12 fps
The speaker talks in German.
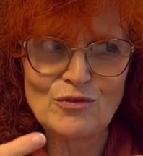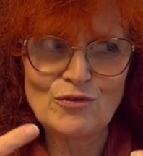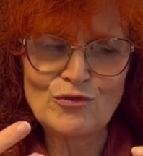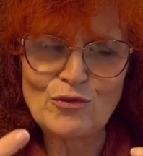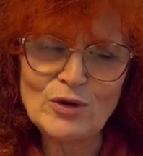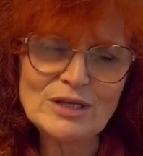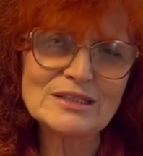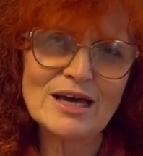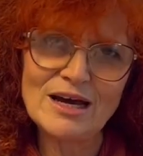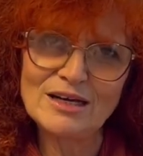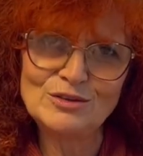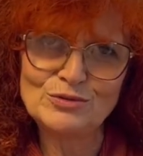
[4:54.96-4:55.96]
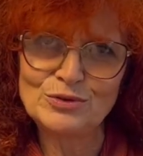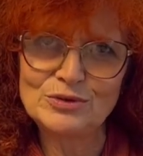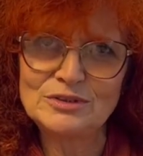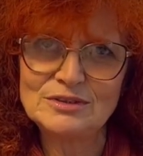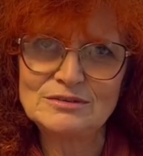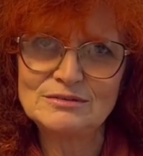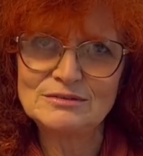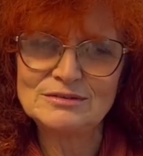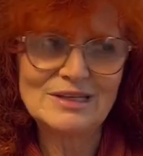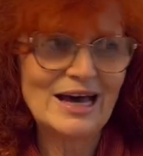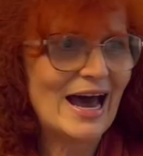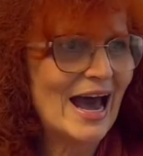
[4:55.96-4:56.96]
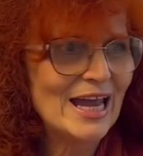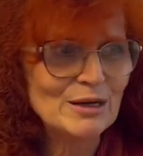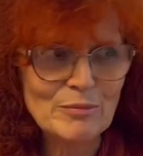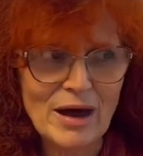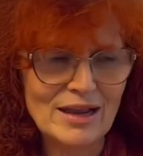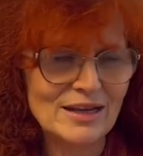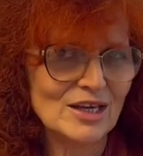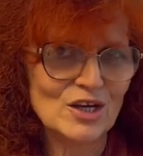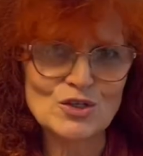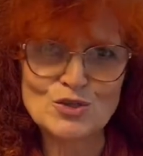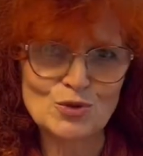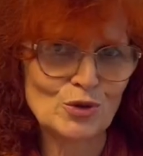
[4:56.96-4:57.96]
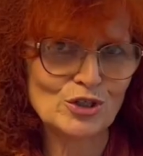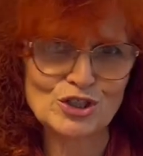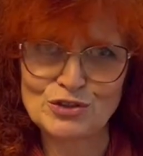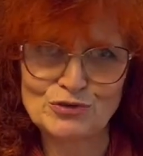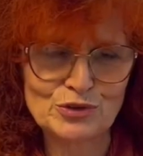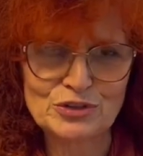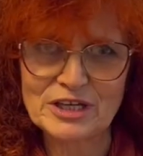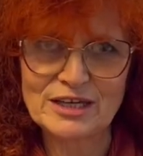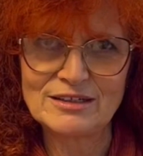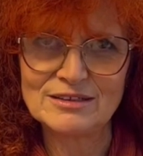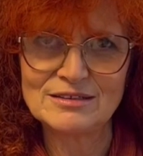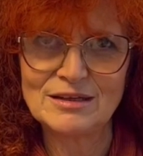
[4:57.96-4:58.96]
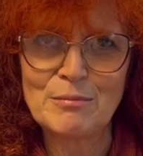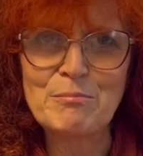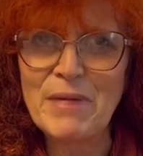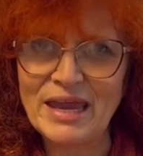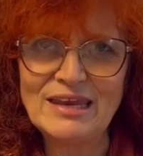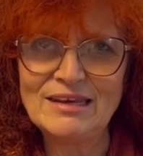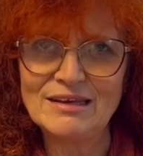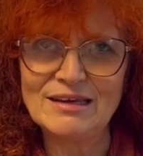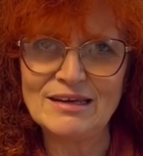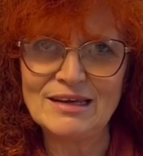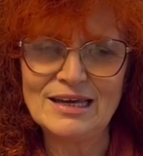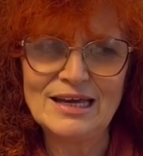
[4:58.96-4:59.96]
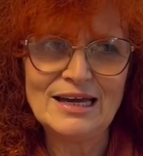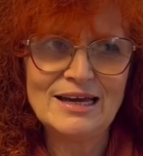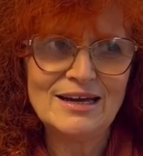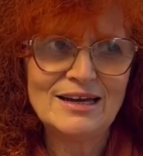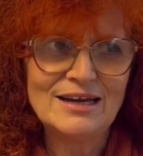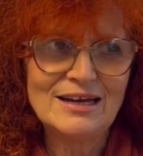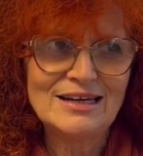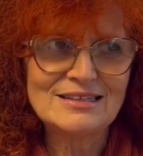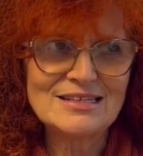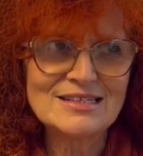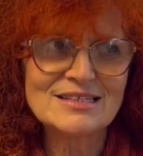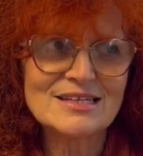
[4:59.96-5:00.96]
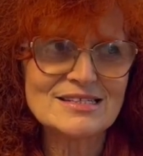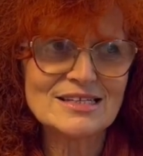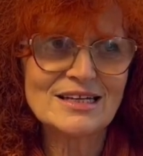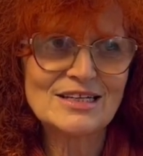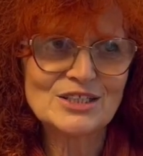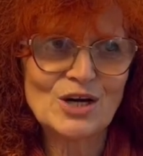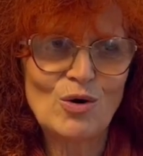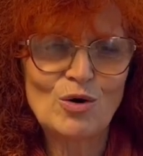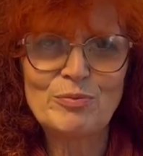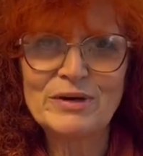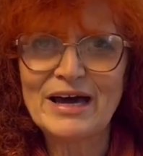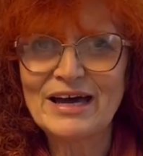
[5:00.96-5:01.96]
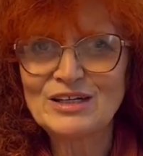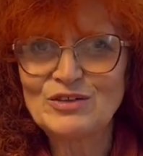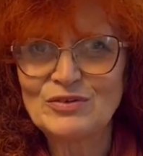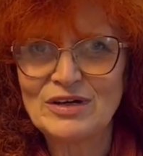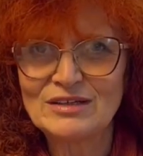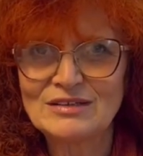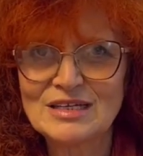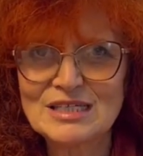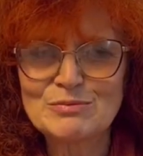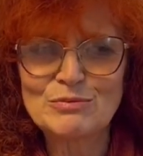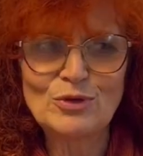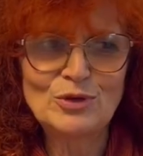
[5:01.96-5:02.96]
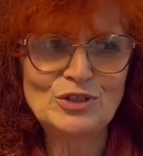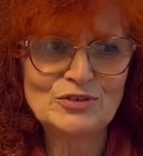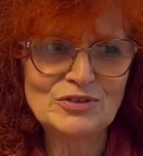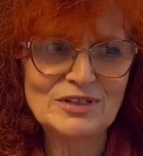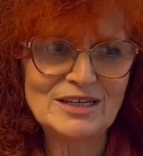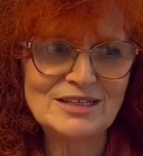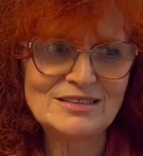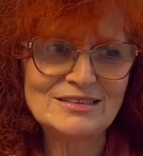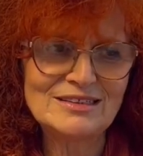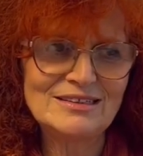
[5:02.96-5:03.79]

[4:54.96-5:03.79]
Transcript: vorgetragen wurde, einmalige historische Vorträge, mächtig, dass sie tatsächlich auch bekannt werden, dass Leute vielleicht